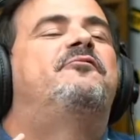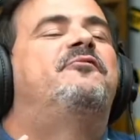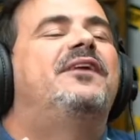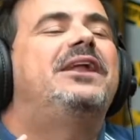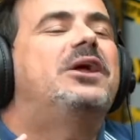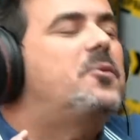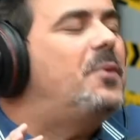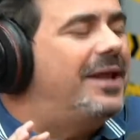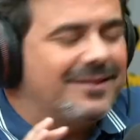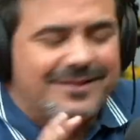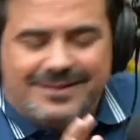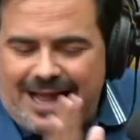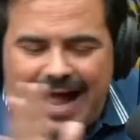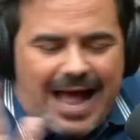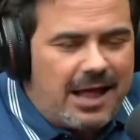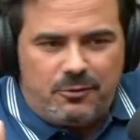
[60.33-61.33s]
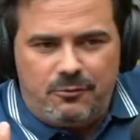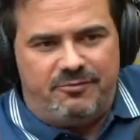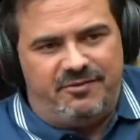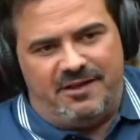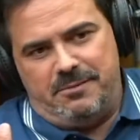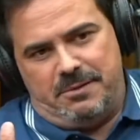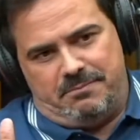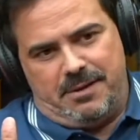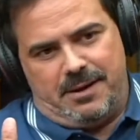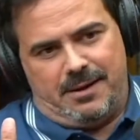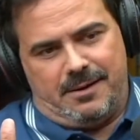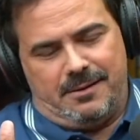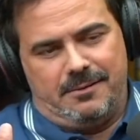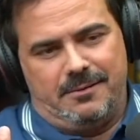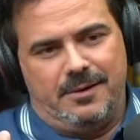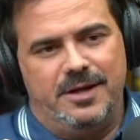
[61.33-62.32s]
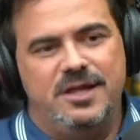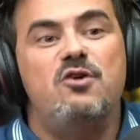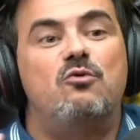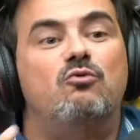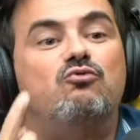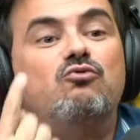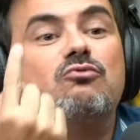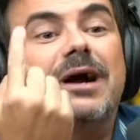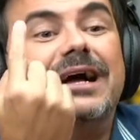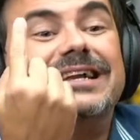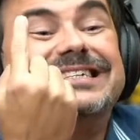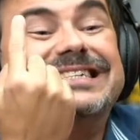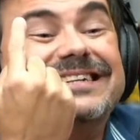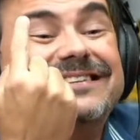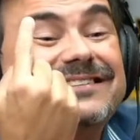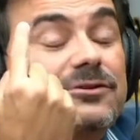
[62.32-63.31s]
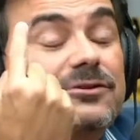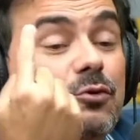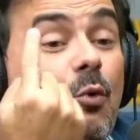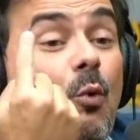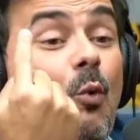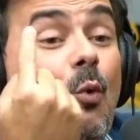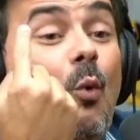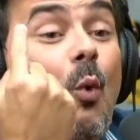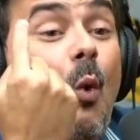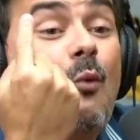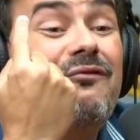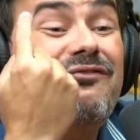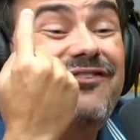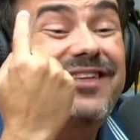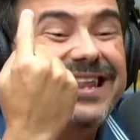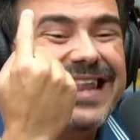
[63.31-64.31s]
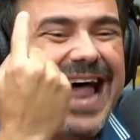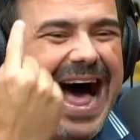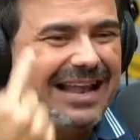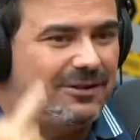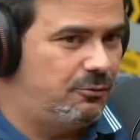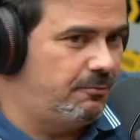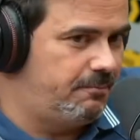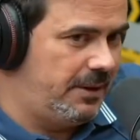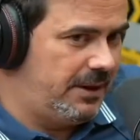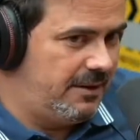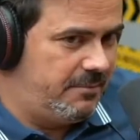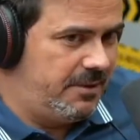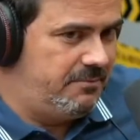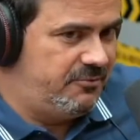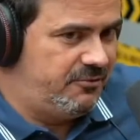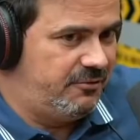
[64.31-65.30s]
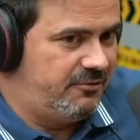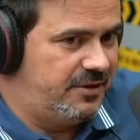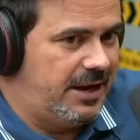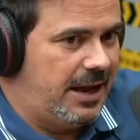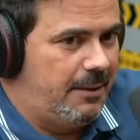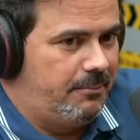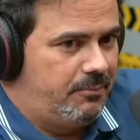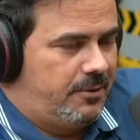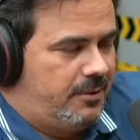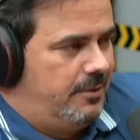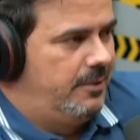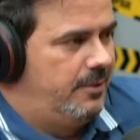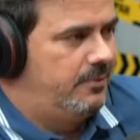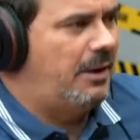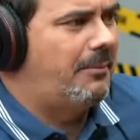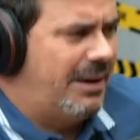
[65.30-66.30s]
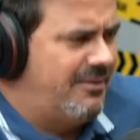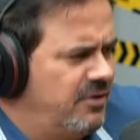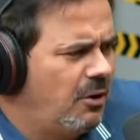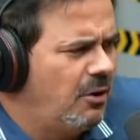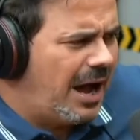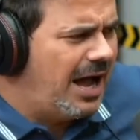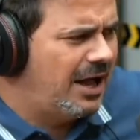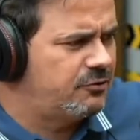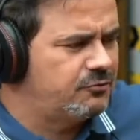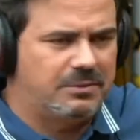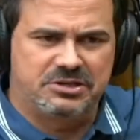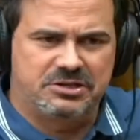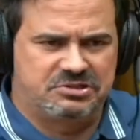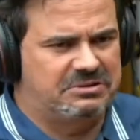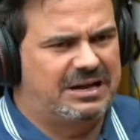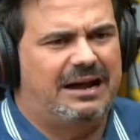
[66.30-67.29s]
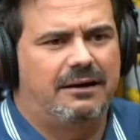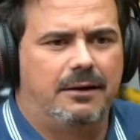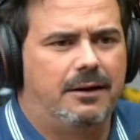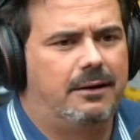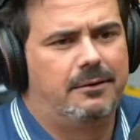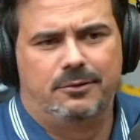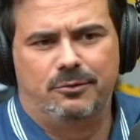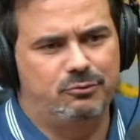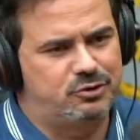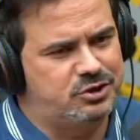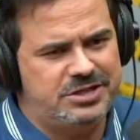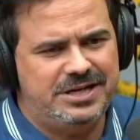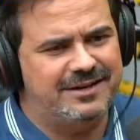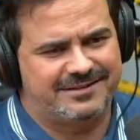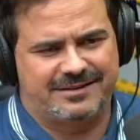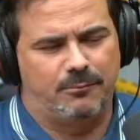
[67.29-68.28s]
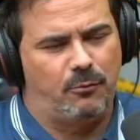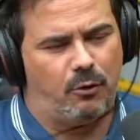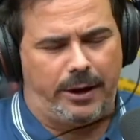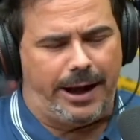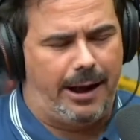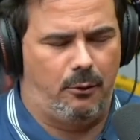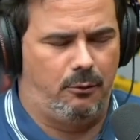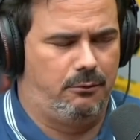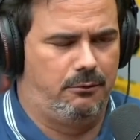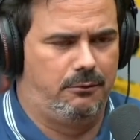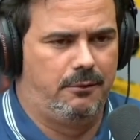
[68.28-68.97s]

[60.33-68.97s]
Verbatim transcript: frequentar no VMB. E eu nunca tinha sido convidado pela MTV na época. Trabalhava no rádio, mas não tinha essa moral.